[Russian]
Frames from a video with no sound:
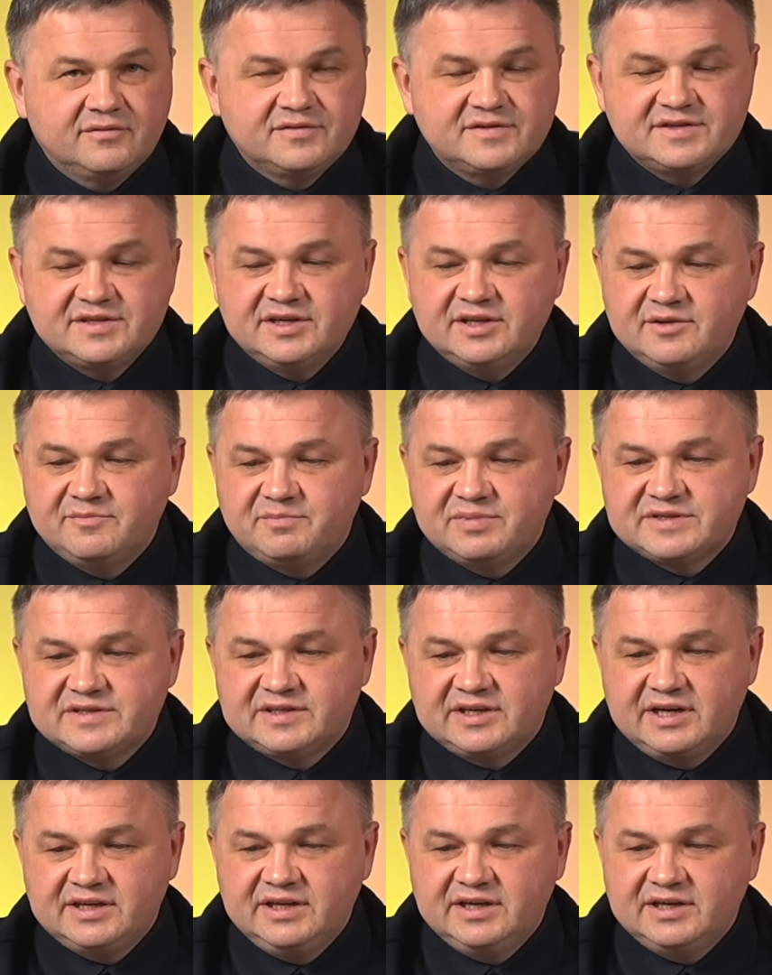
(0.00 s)
целом по
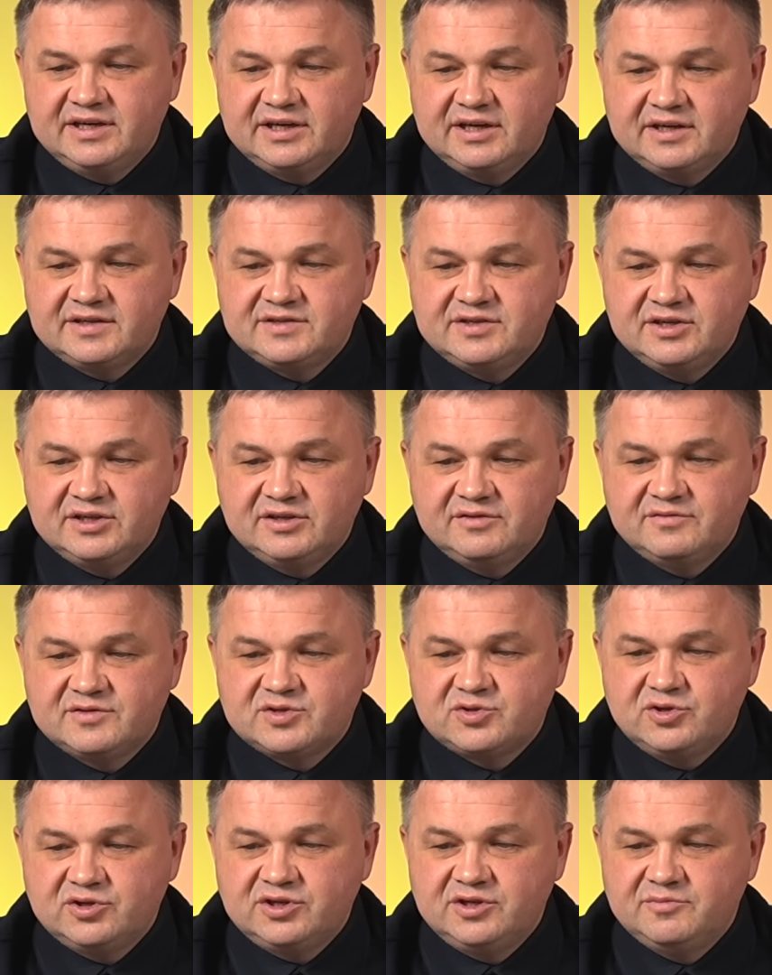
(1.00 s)
стране характерны
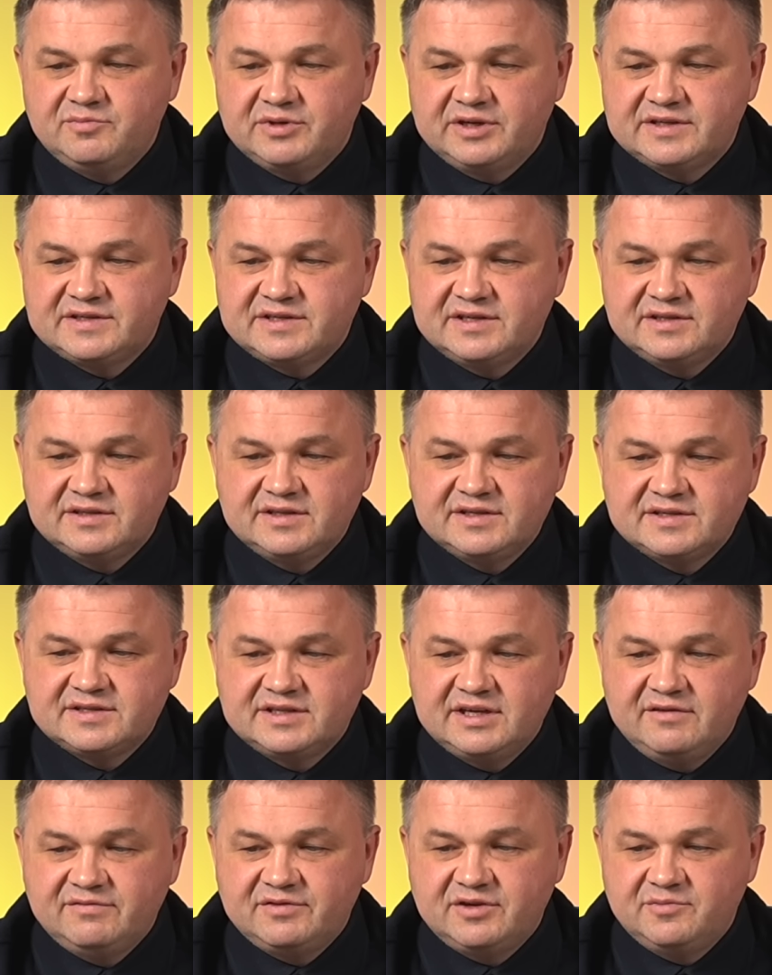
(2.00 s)
высокие процентные
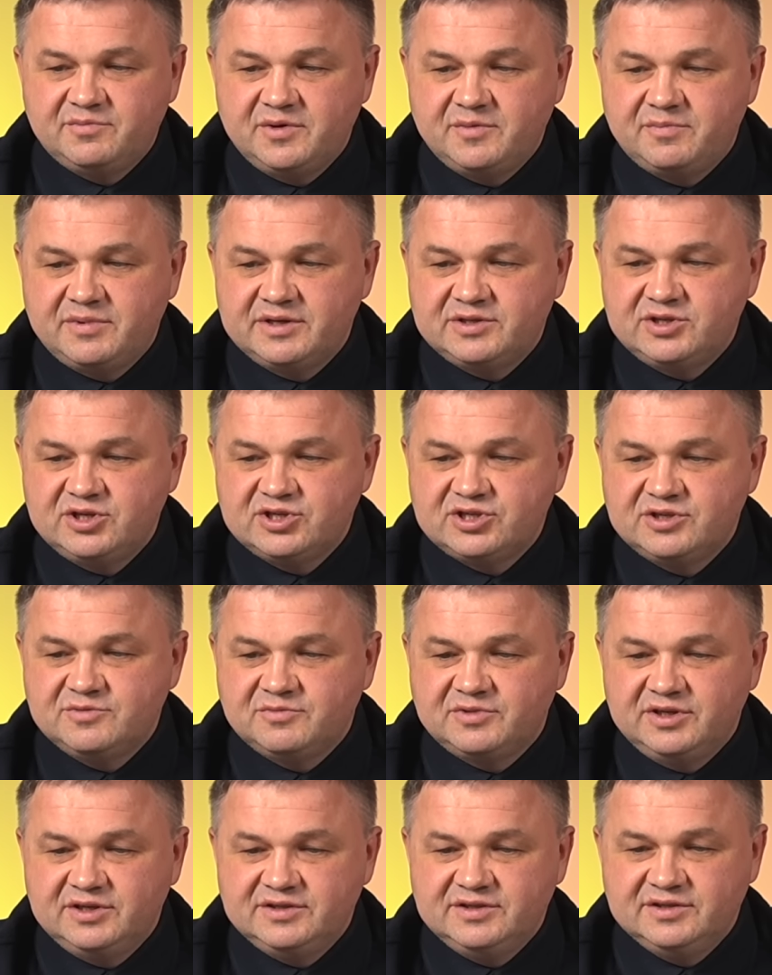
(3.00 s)
ставки по ипотечным
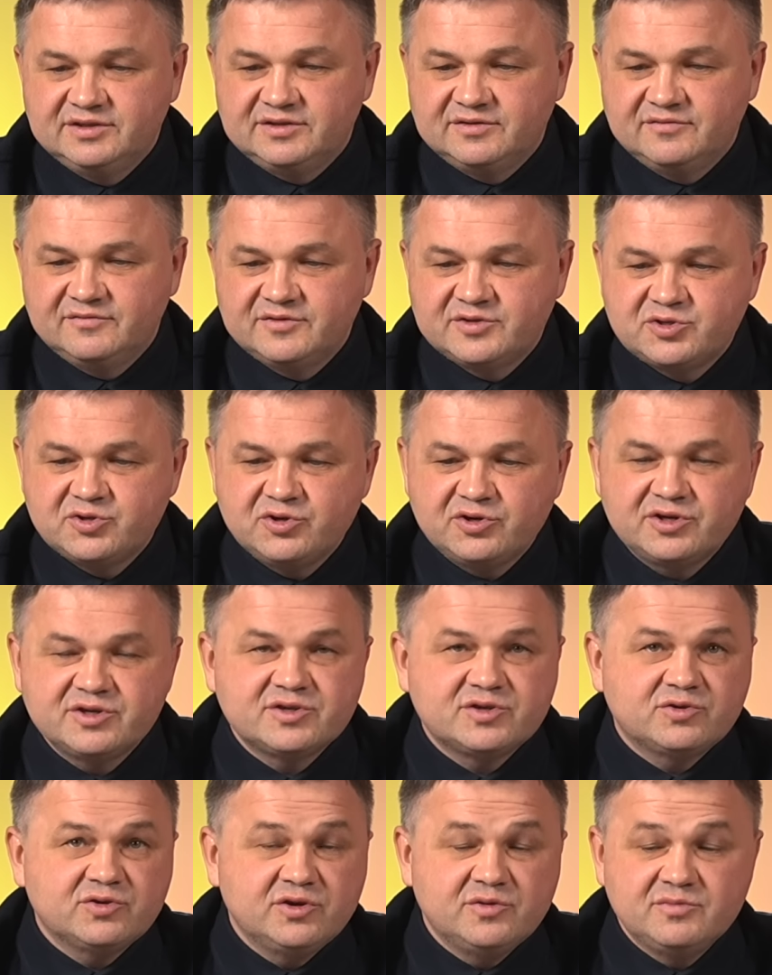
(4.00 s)
кредитам, высокая
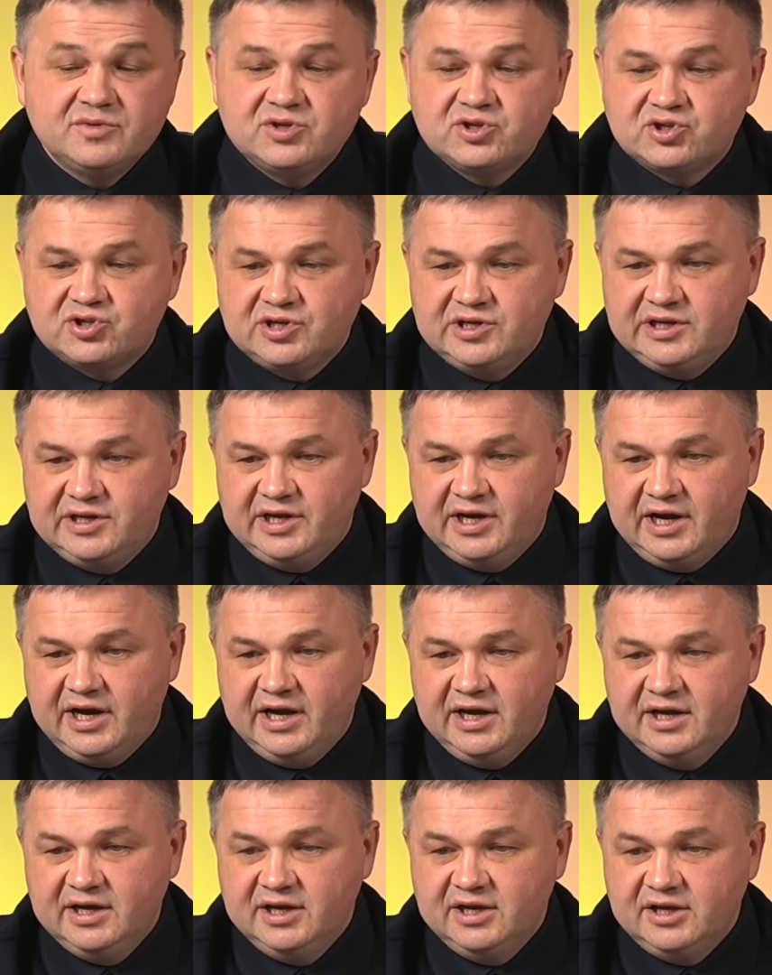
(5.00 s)
стоимость
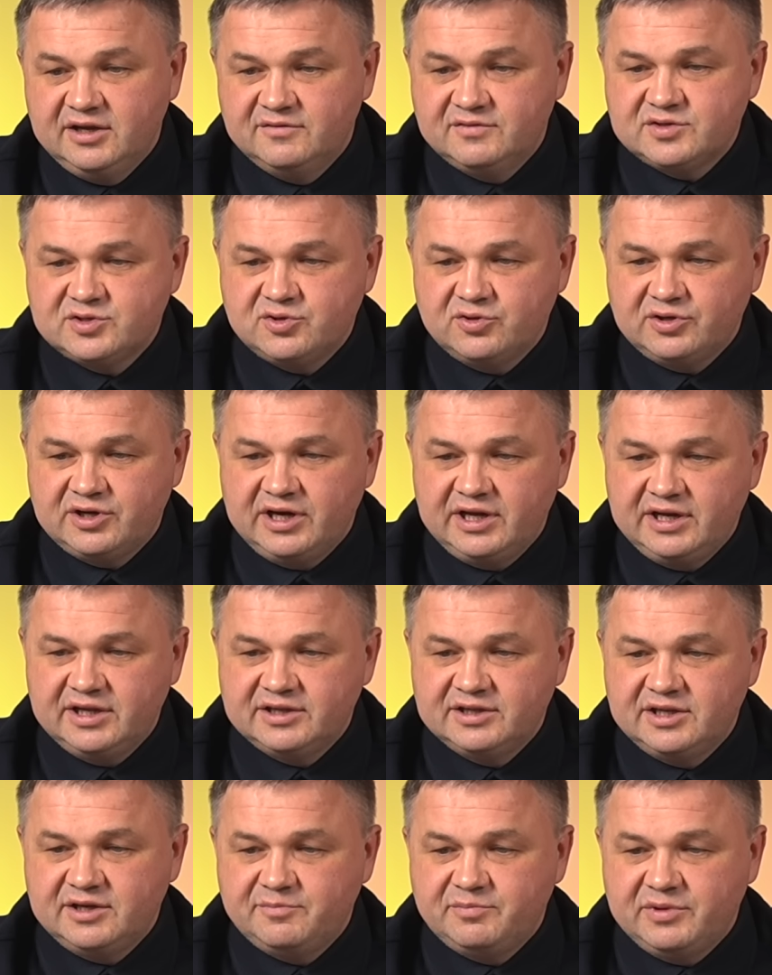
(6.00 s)
жилья и высокая
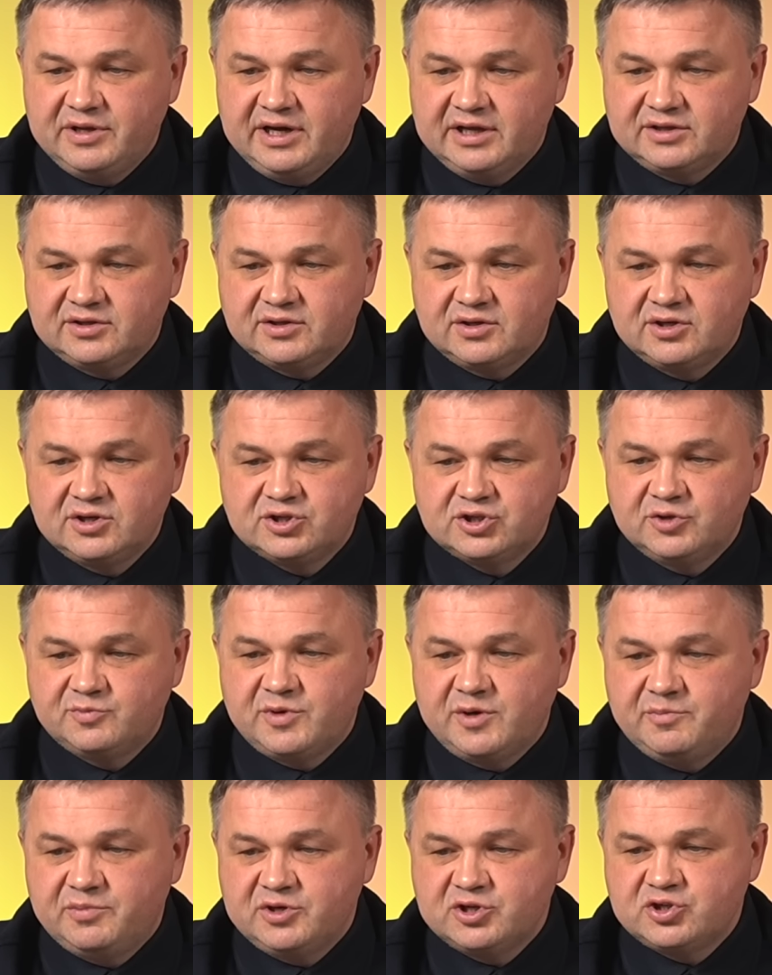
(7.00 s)
арендная плата, что
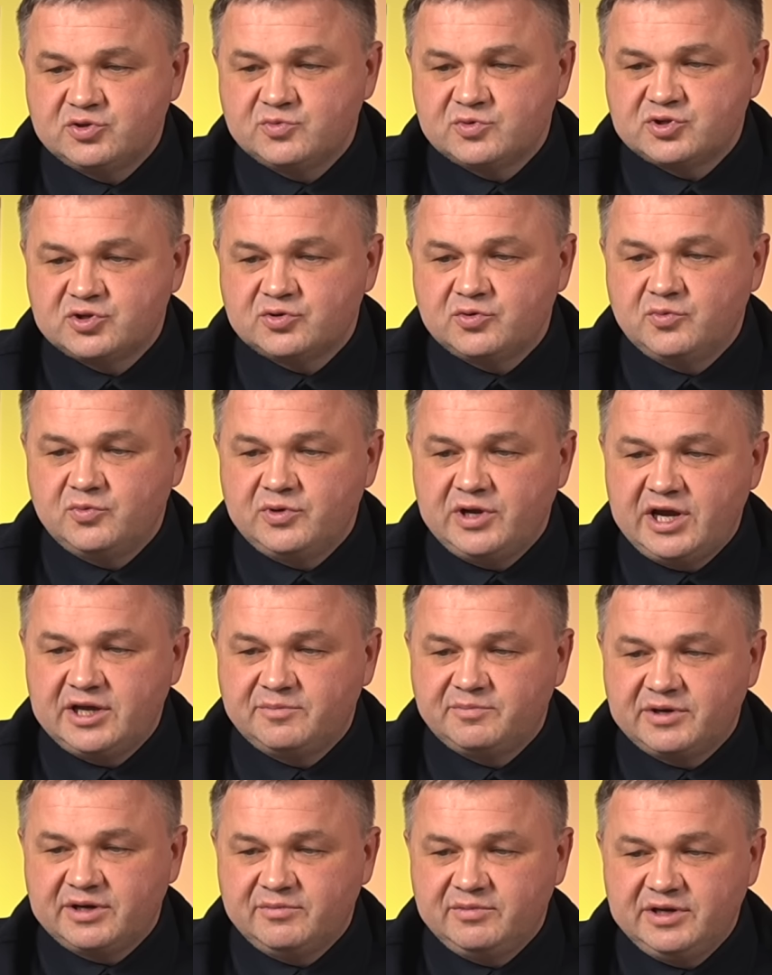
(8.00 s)
по-прежнему
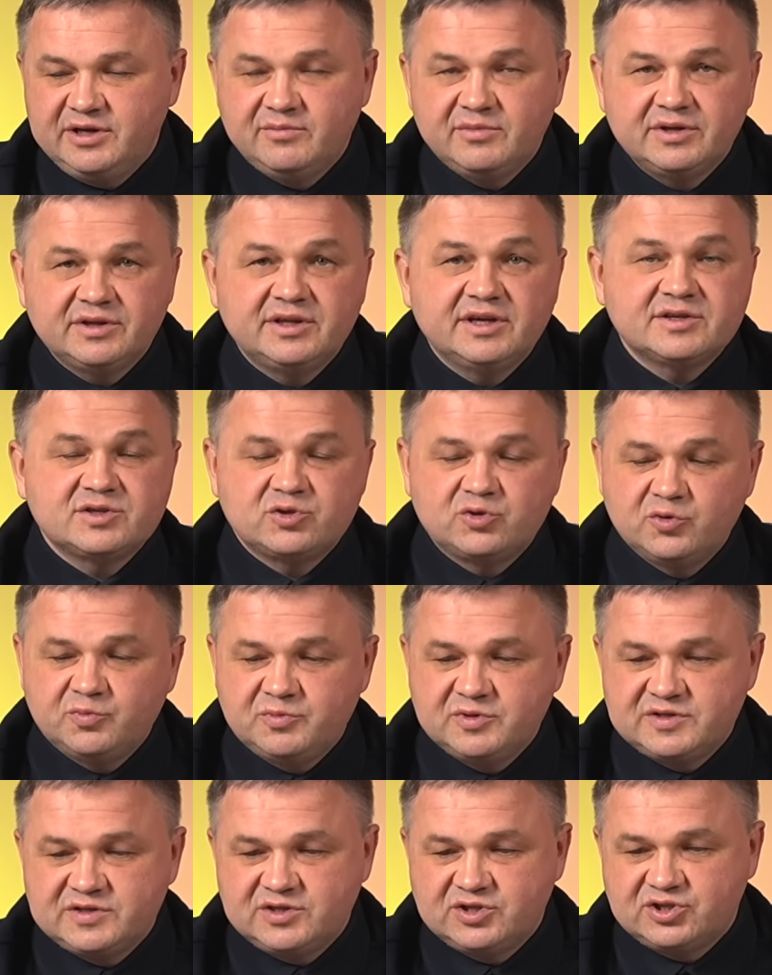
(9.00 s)
усугубляет проблемы
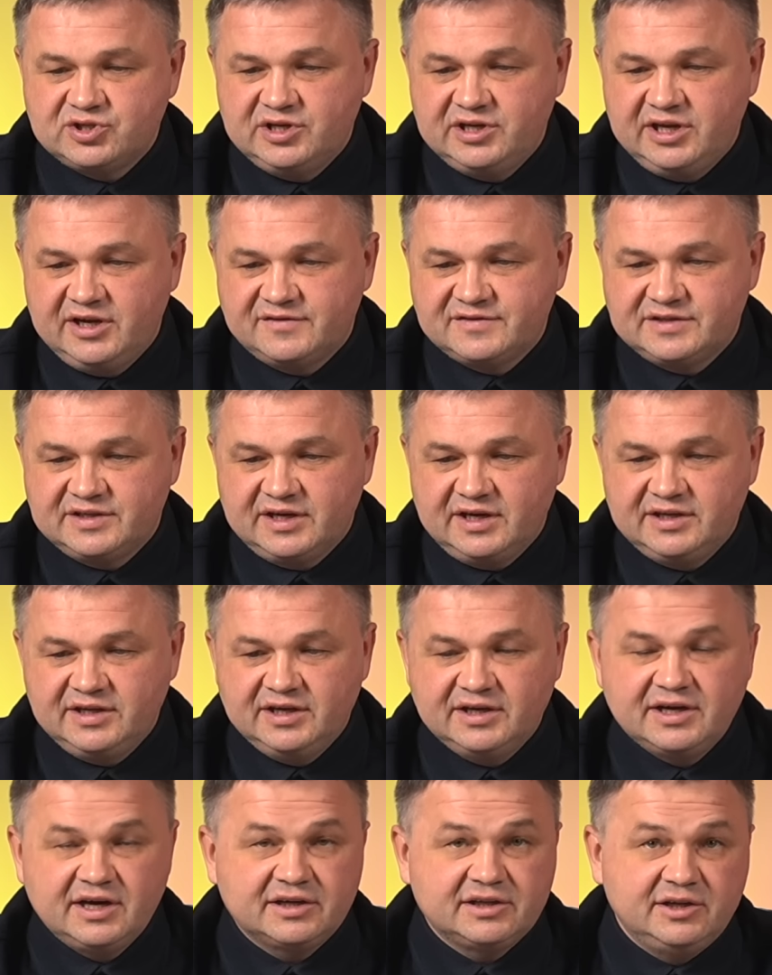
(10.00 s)
доступности жилья в
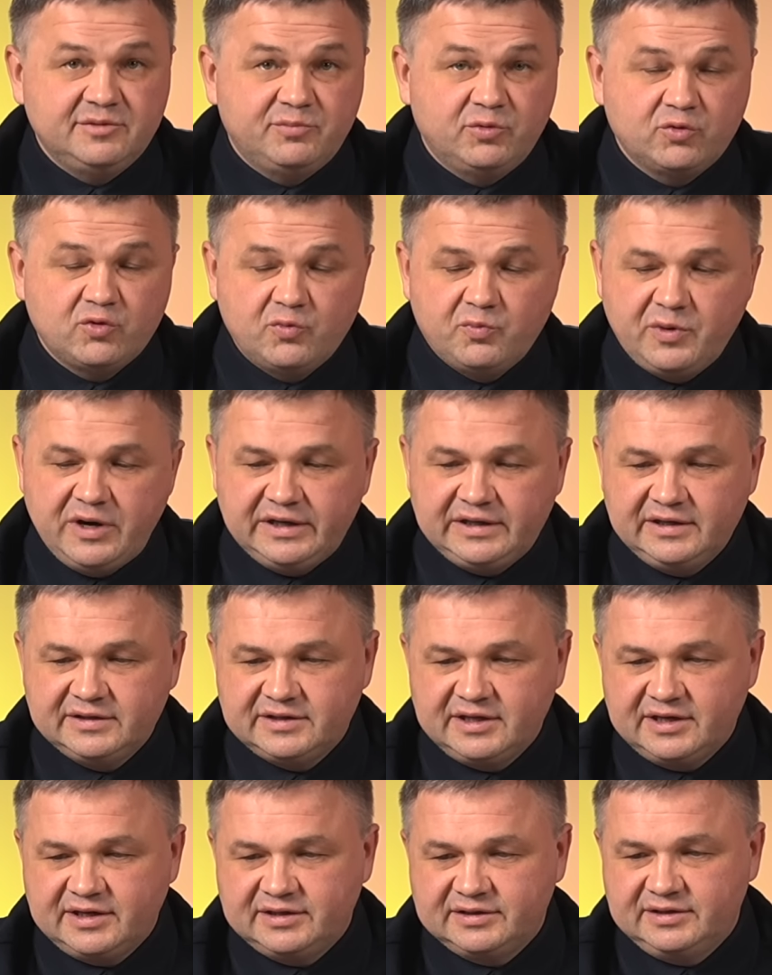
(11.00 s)
стране как для покупателей,
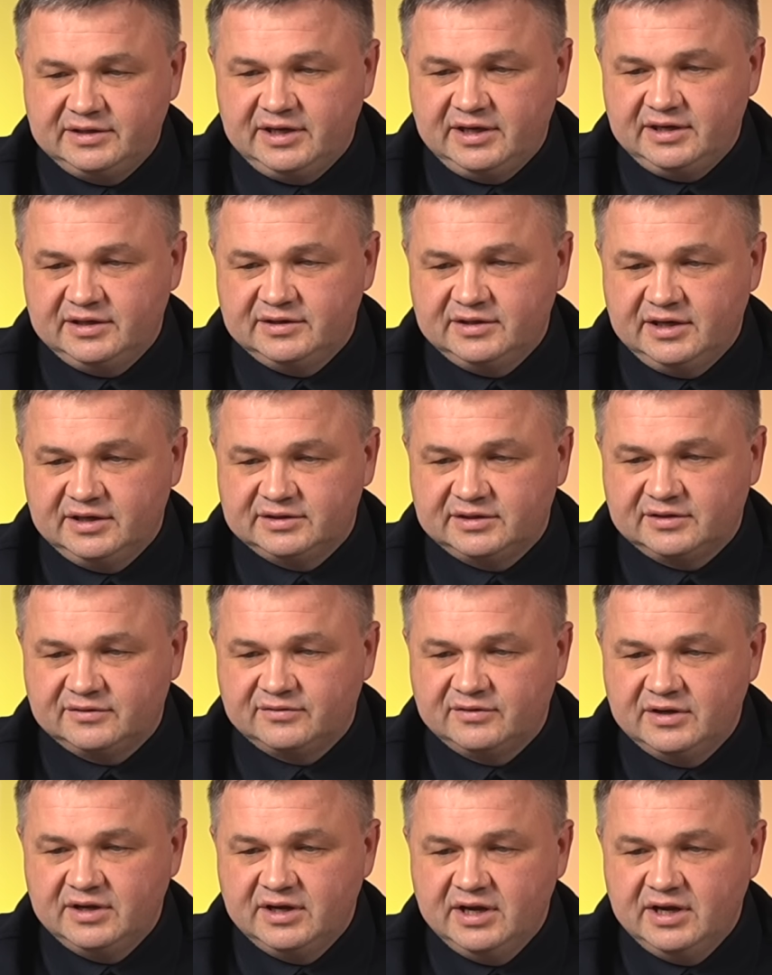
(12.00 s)
так и для арендаторов.